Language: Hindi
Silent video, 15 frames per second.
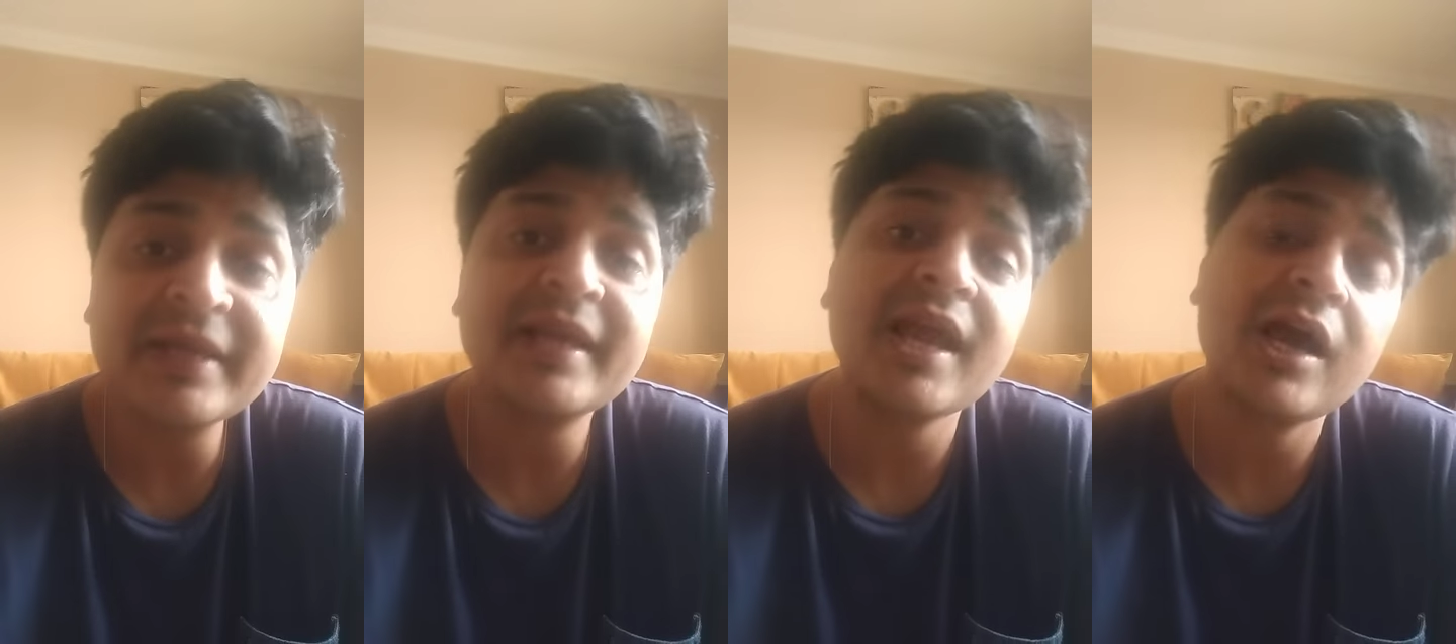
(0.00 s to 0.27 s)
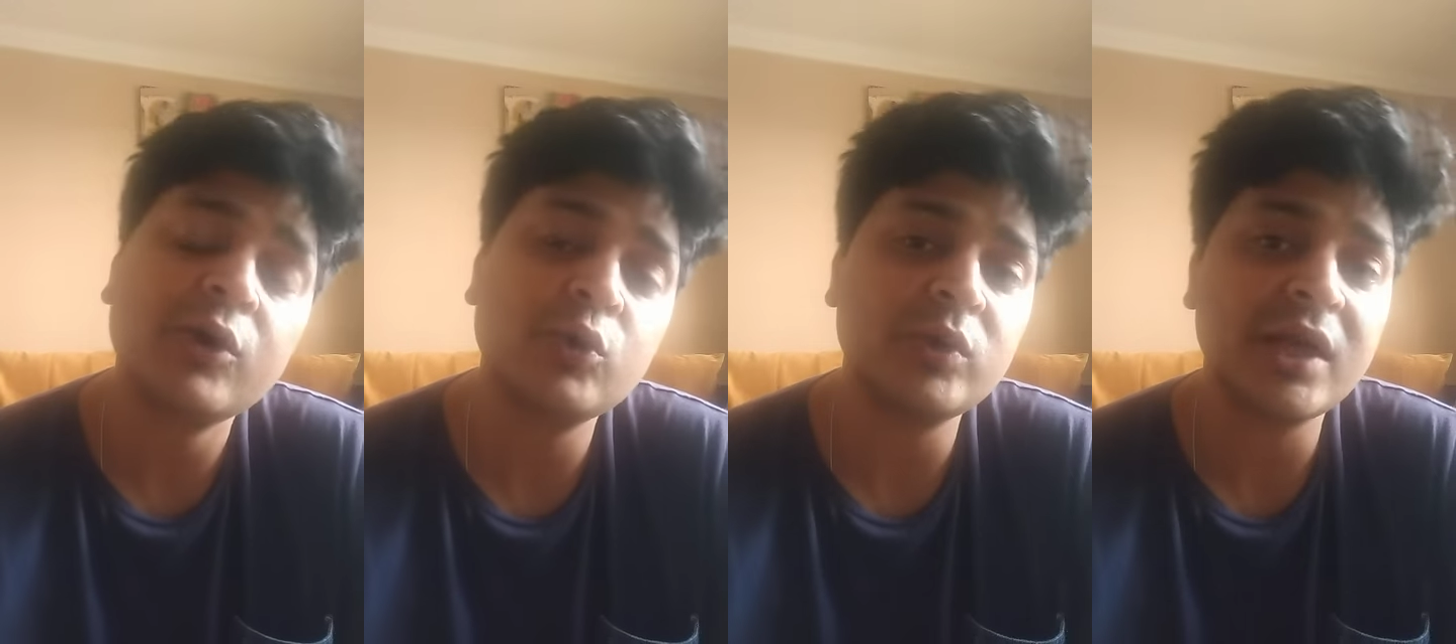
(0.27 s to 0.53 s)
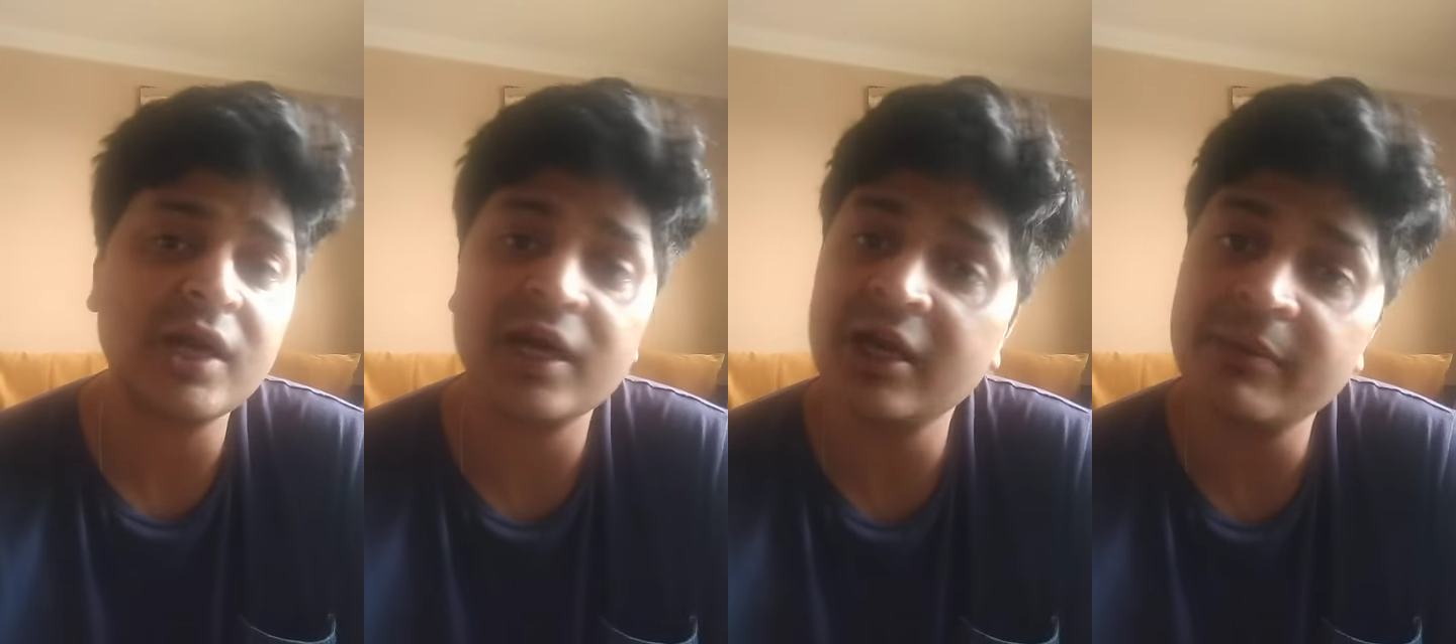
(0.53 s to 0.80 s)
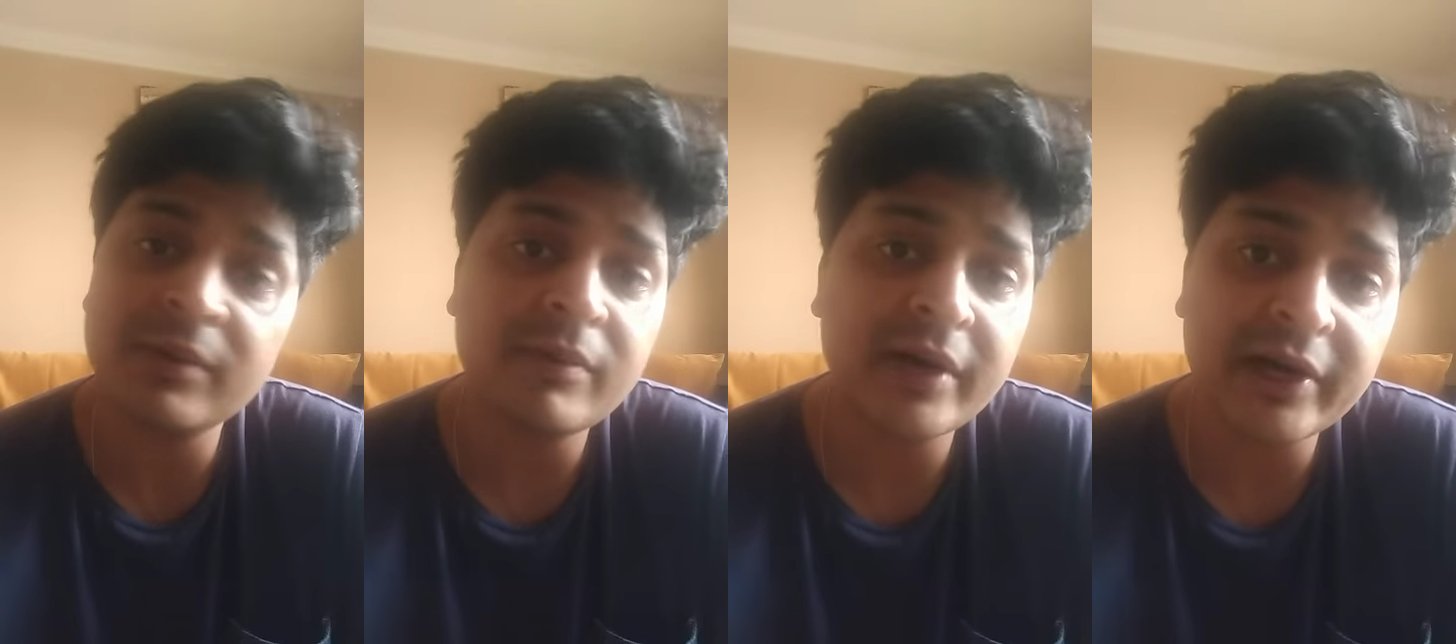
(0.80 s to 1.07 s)
मैं क्या करूँ यहाँ
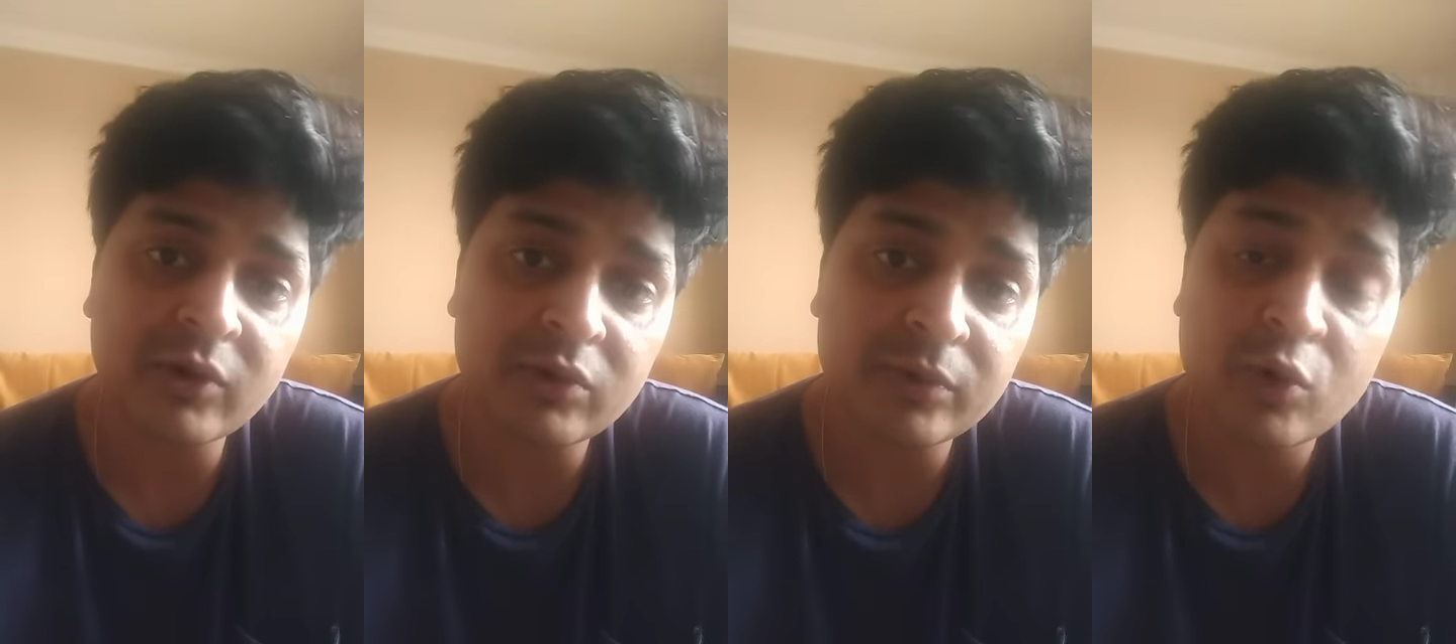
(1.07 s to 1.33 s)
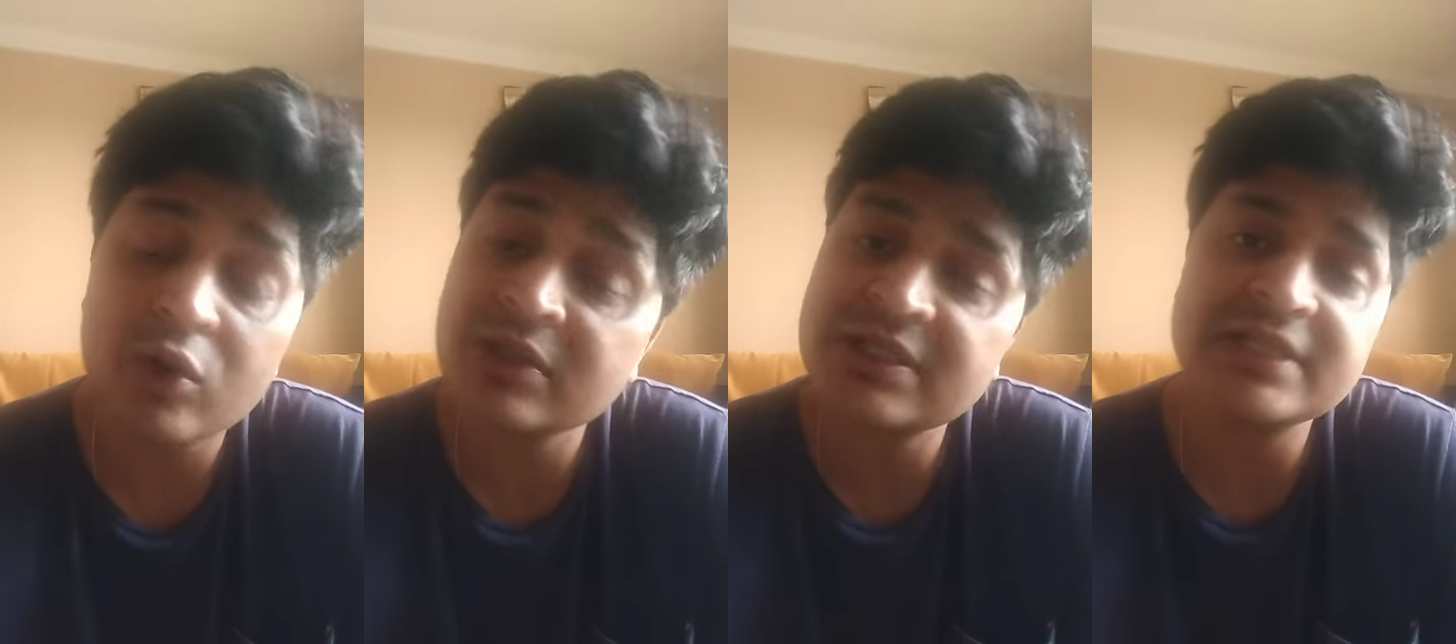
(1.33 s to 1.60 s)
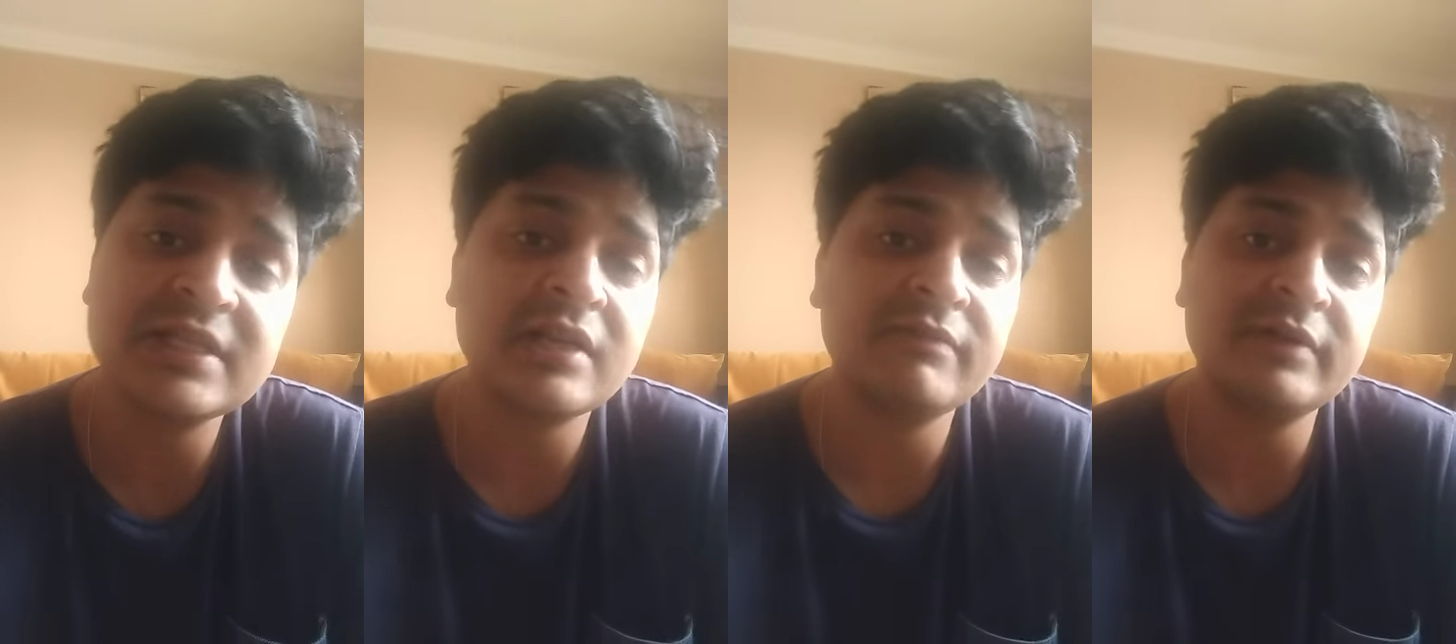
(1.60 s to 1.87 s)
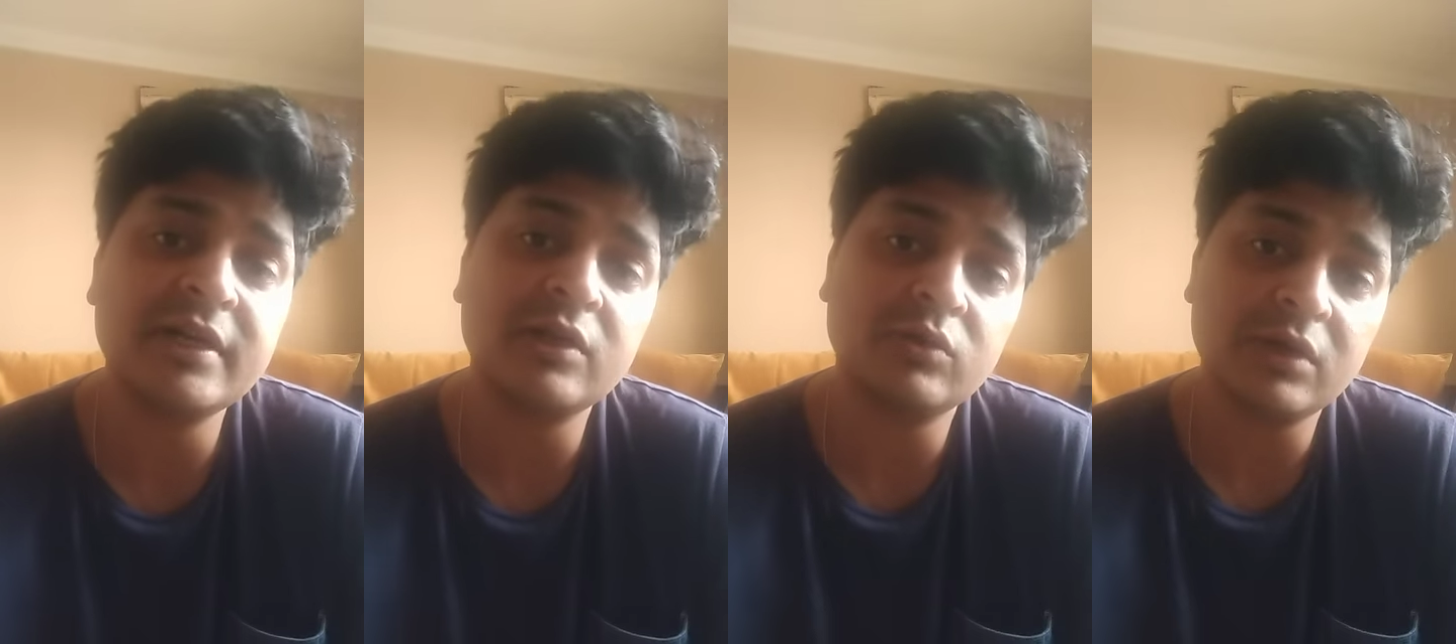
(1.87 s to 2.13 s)
घर पे बैठा हूँ मैं कौन सी
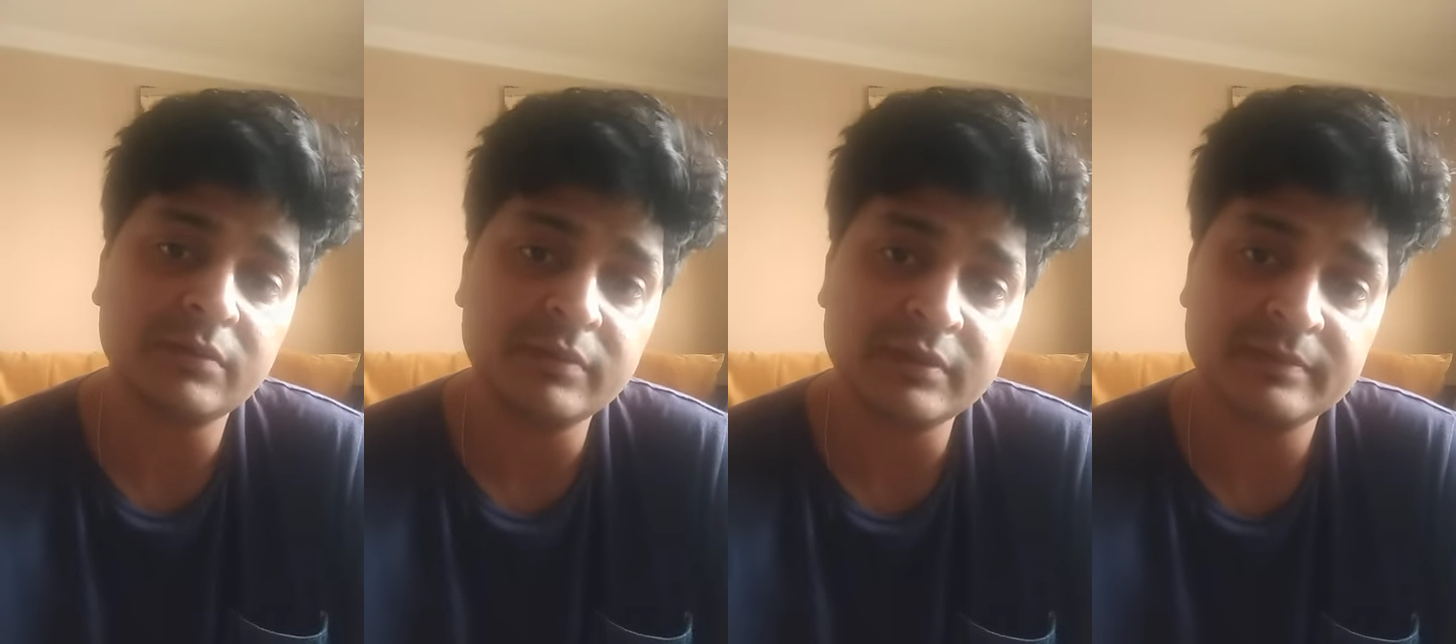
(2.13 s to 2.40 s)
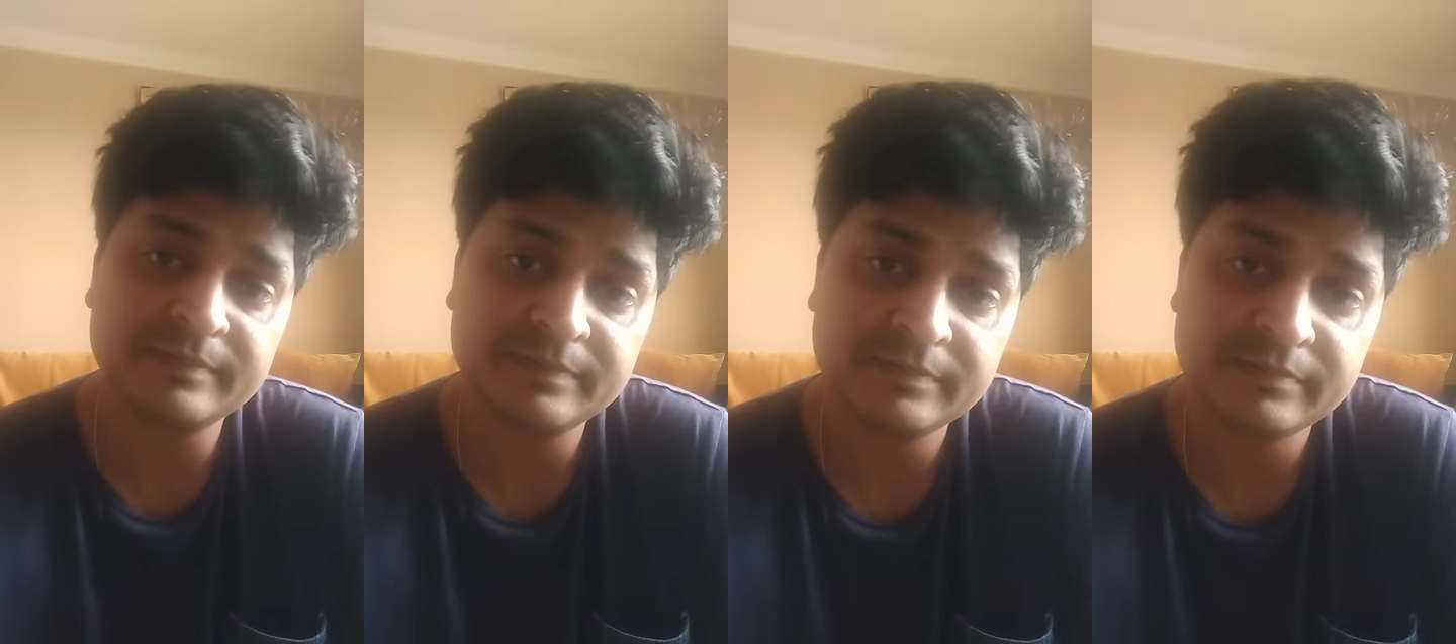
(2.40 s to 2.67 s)
सेल्फी डालूँ यहाँ पे